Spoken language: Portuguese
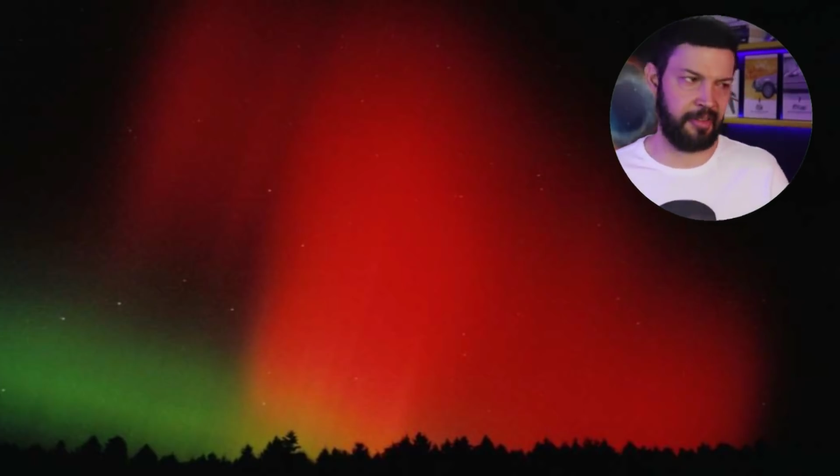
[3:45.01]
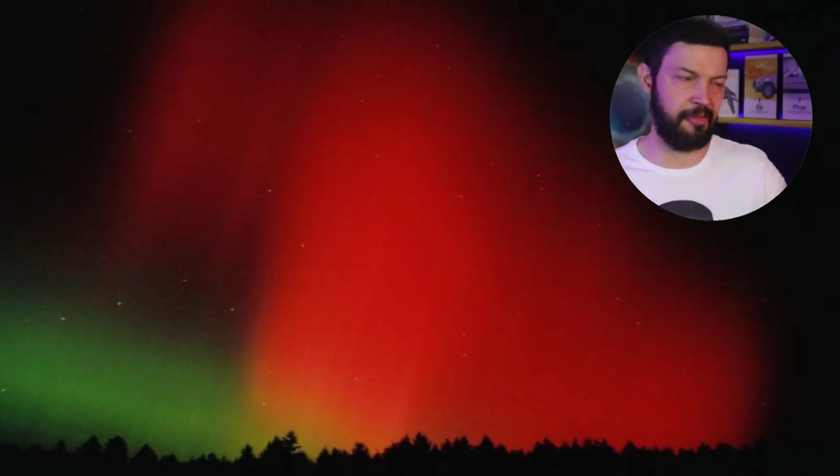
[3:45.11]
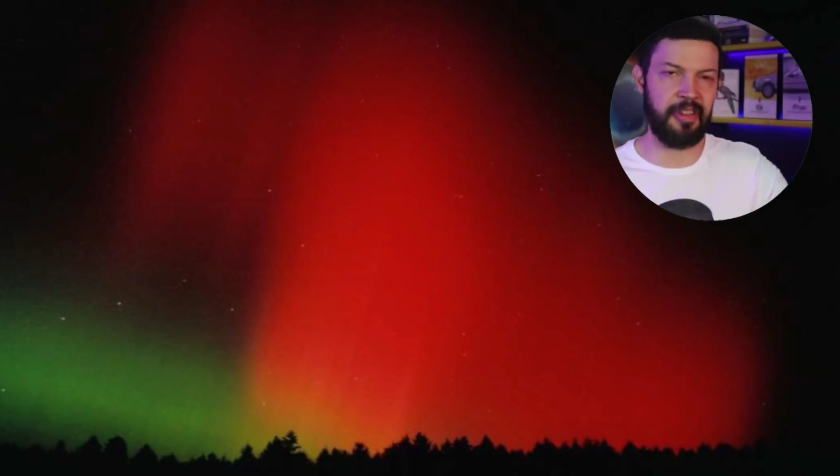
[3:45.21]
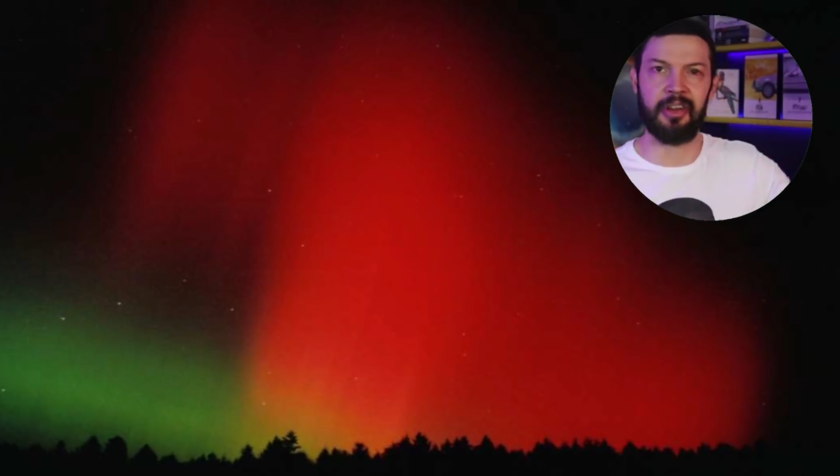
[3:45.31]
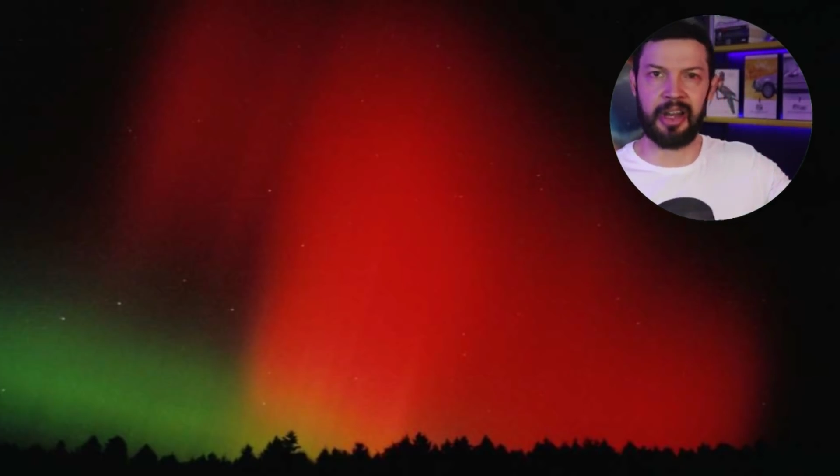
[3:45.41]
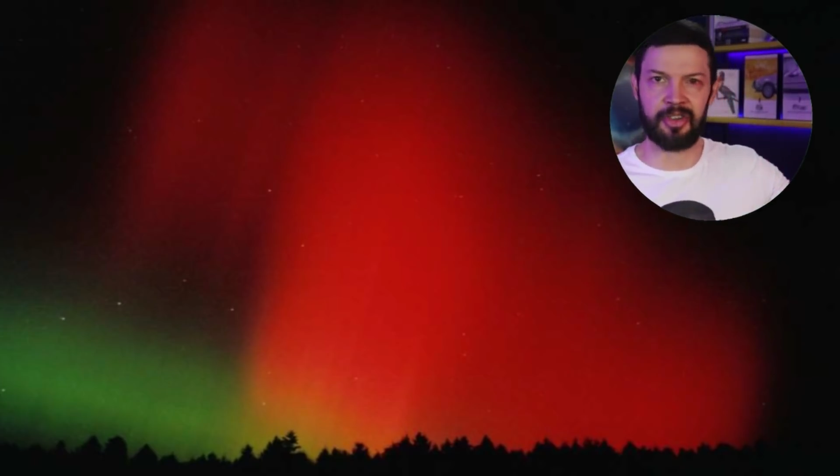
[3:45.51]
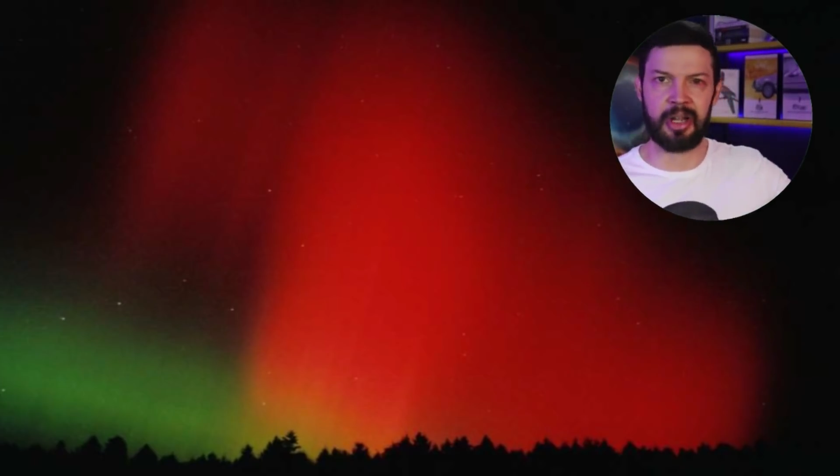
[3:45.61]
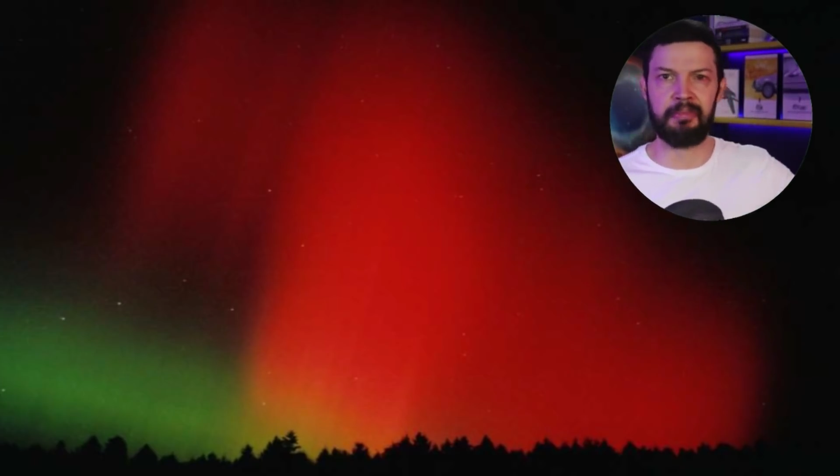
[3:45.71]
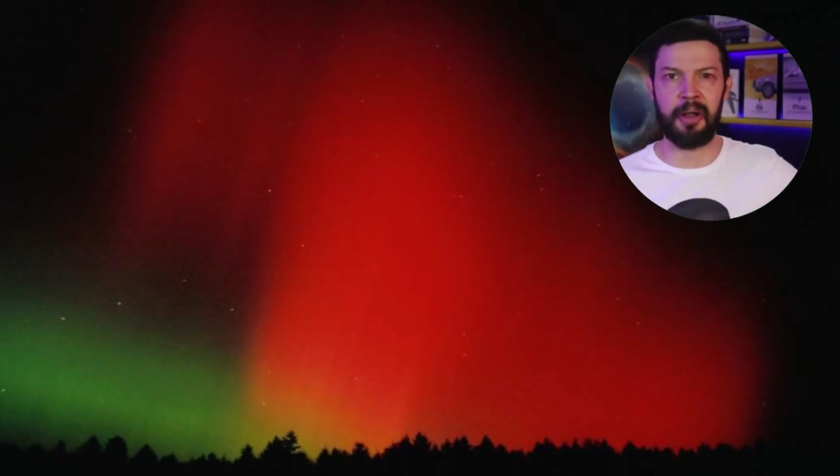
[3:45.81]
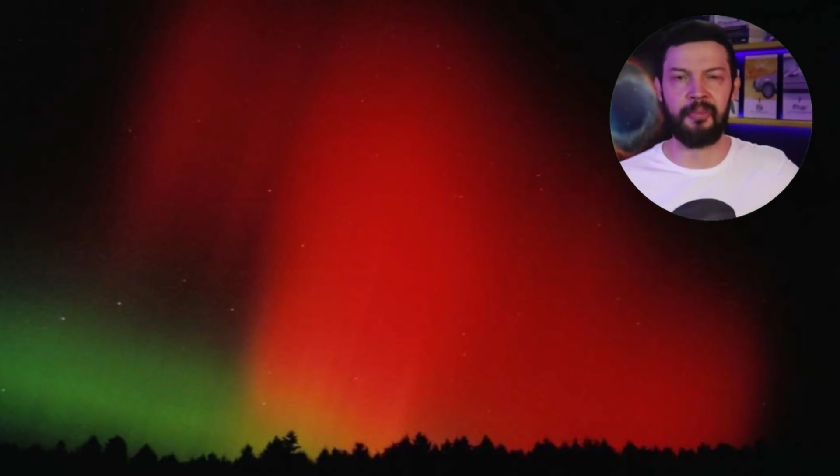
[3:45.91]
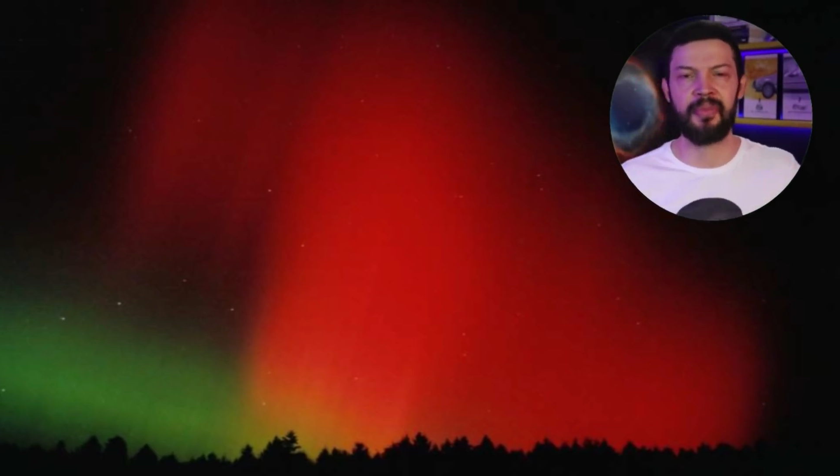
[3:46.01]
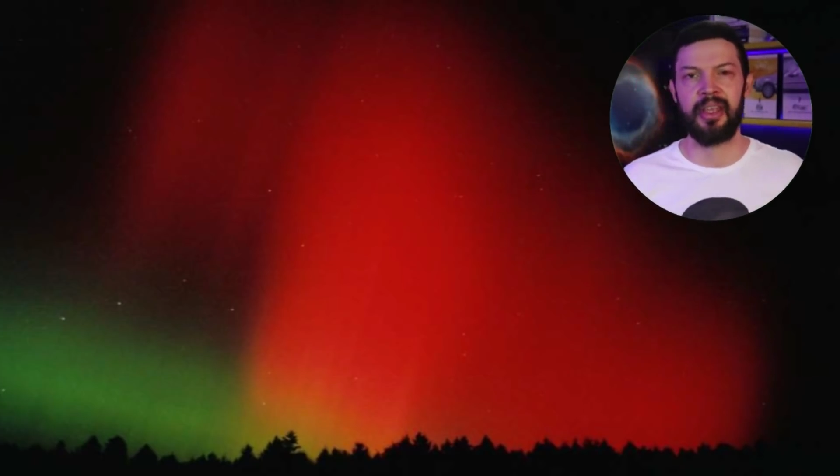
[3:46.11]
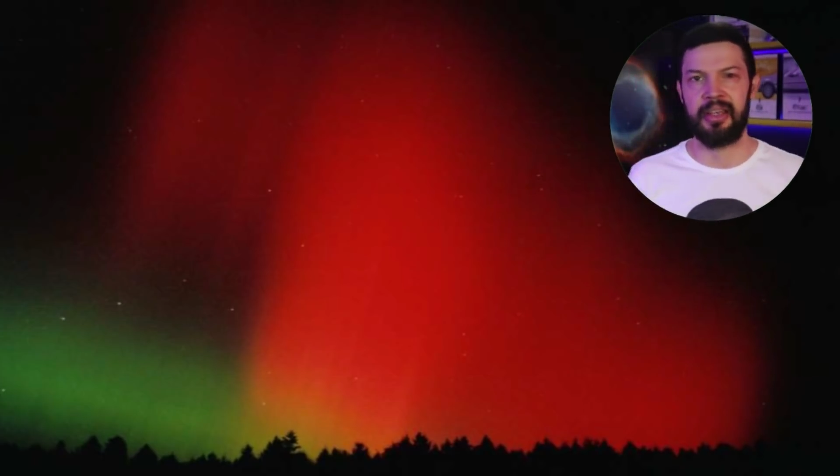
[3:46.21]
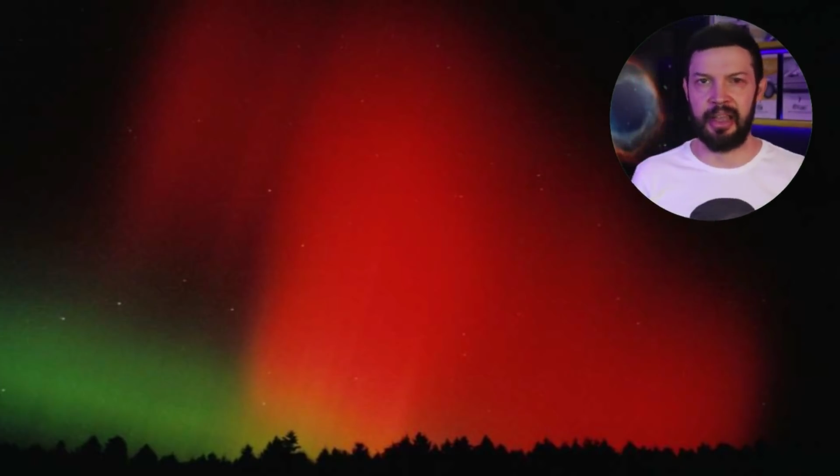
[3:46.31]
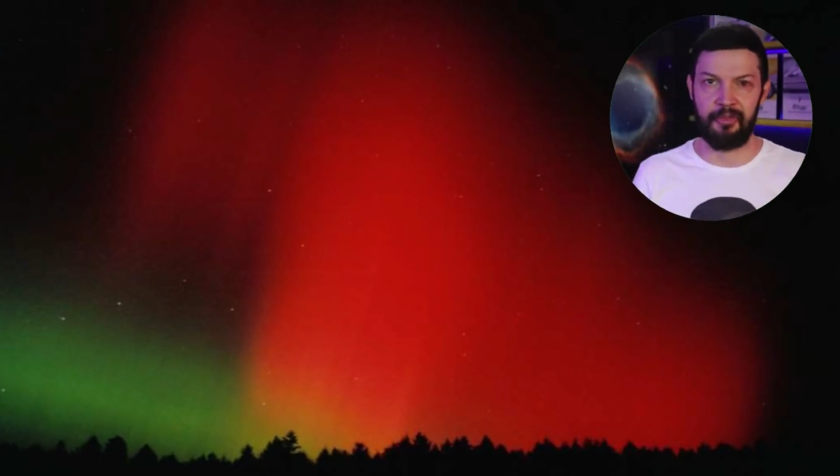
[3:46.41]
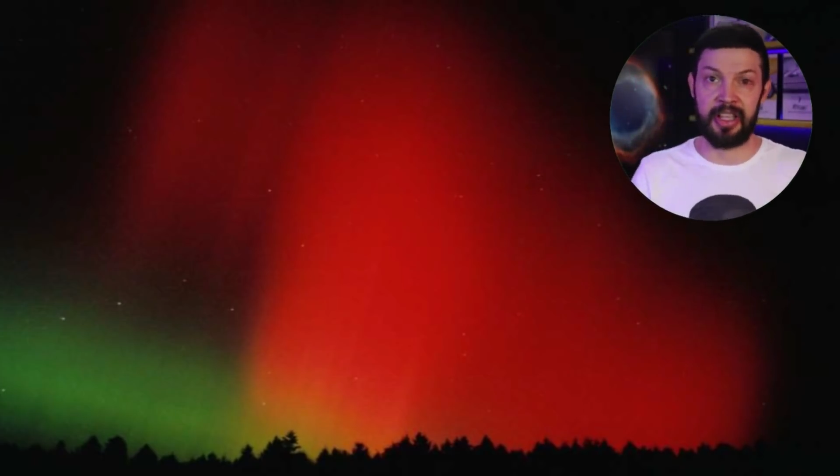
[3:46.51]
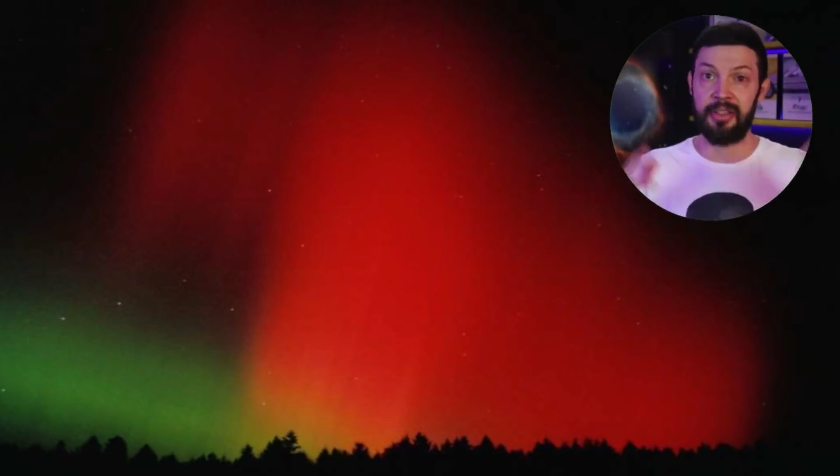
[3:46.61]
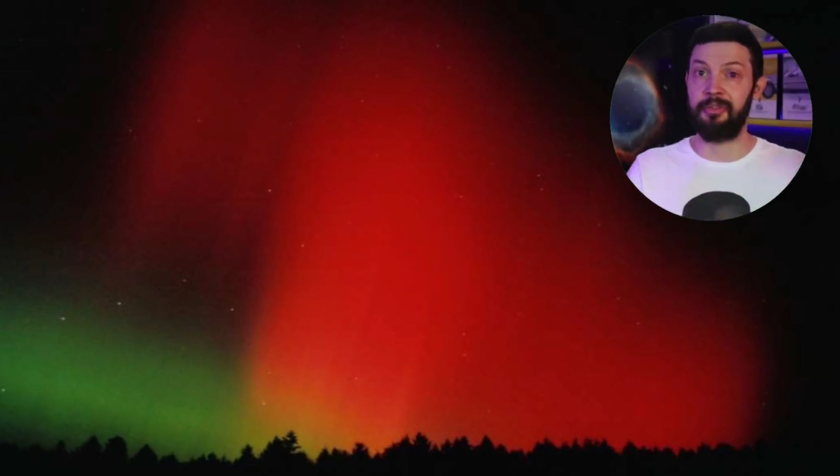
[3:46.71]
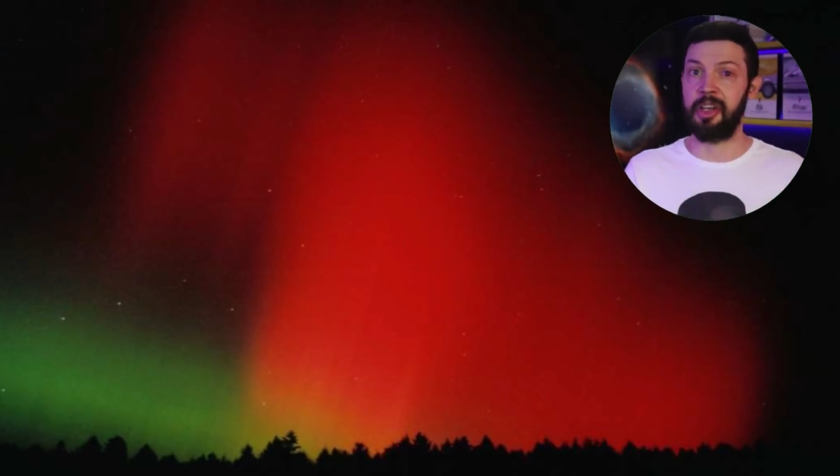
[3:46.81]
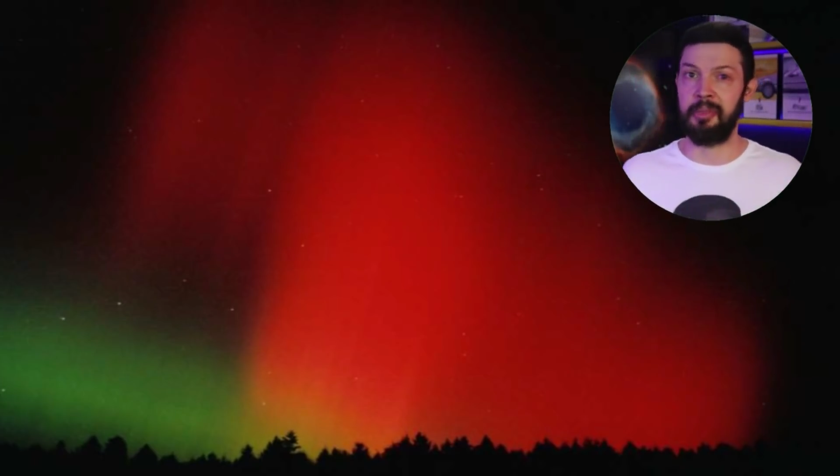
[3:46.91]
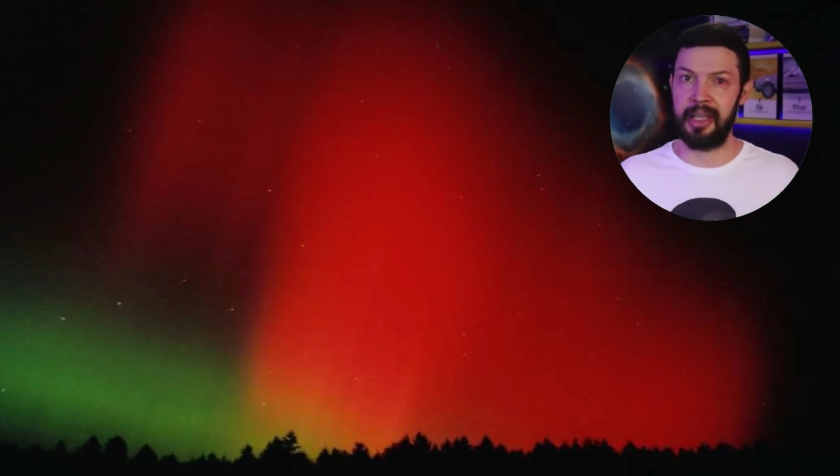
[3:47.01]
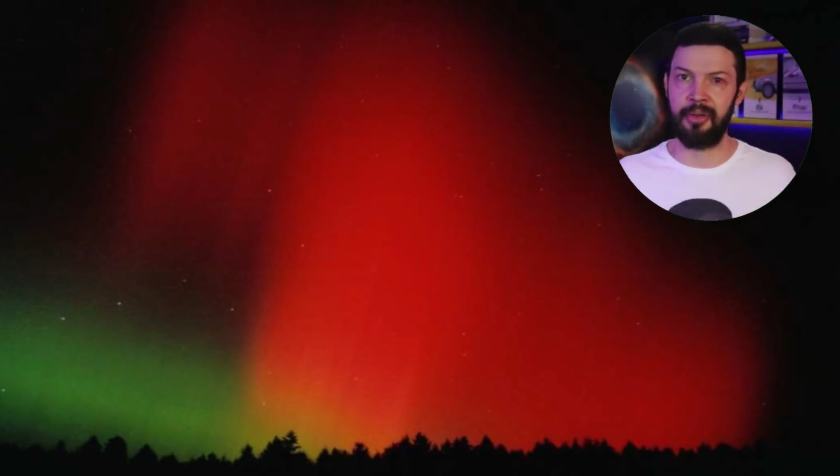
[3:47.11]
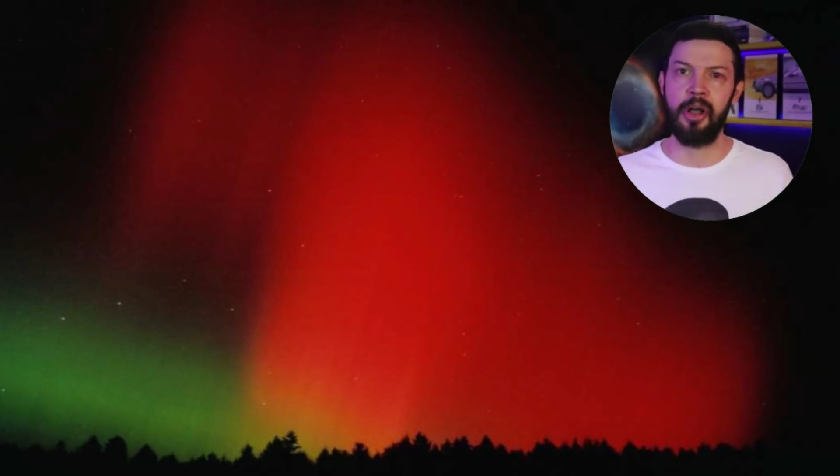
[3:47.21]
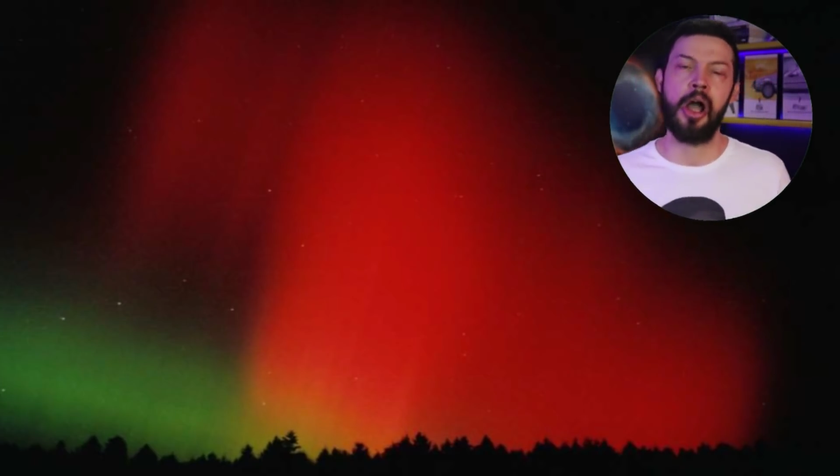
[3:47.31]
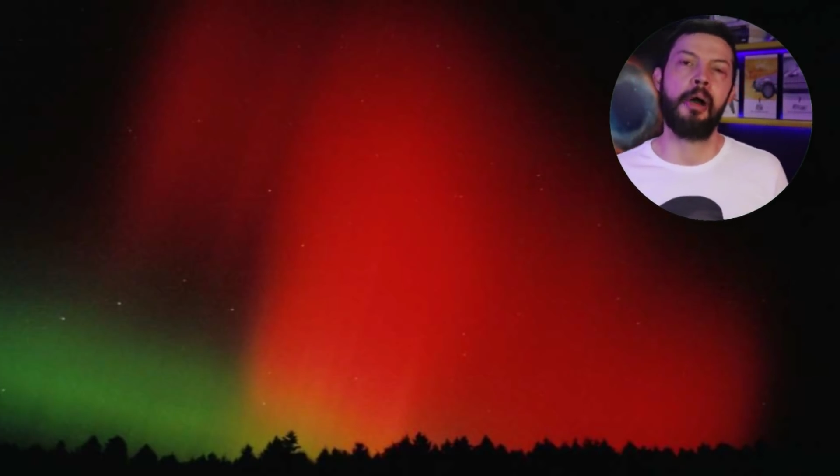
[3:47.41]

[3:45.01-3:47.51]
viram lá no Japão, né, fazão vermelho,